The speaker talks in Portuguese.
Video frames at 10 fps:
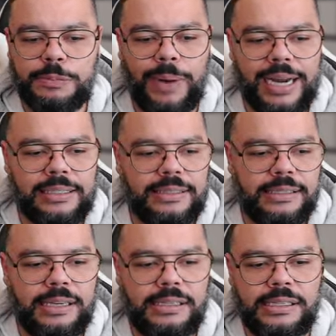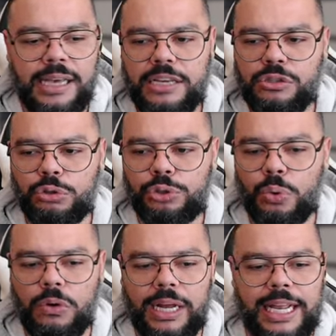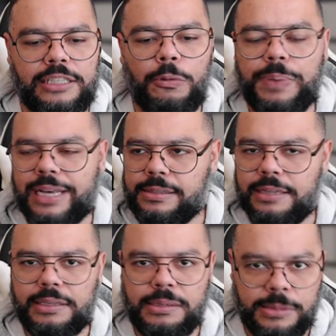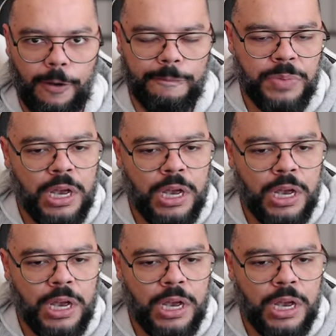partes essenciais do jogo. Galera, então prestem atenção.